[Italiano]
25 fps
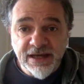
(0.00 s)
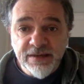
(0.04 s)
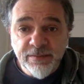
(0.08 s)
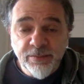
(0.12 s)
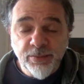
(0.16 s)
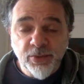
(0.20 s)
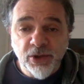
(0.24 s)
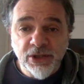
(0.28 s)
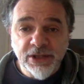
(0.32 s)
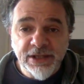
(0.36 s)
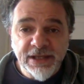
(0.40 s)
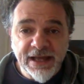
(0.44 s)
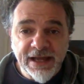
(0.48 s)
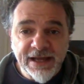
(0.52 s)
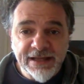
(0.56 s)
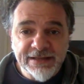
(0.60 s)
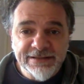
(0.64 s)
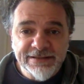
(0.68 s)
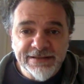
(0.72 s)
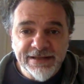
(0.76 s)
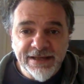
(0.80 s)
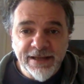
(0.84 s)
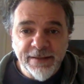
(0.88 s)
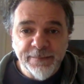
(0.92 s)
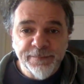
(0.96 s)

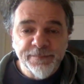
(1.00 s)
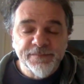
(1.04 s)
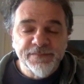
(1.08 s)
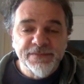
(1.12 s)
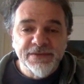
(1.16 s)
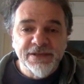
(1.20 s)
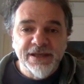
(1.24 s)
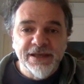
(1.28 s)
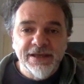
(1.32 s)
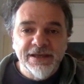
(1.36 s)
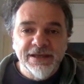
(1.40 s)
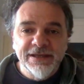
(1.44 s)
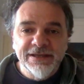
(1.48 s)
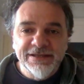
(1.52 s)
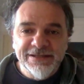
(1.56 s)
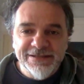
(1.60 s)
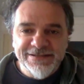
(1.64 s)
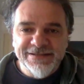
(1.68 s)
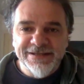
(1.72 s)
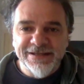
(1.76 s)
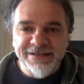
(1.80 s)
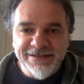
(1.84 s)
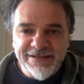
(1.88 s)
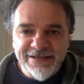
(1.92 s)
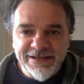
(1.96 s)
importante
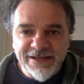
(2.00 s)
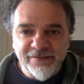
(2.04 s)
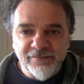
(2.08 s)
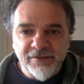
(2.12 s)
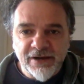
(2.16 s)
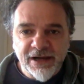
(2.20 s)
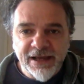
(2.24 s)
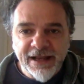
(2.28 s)
iniziativa.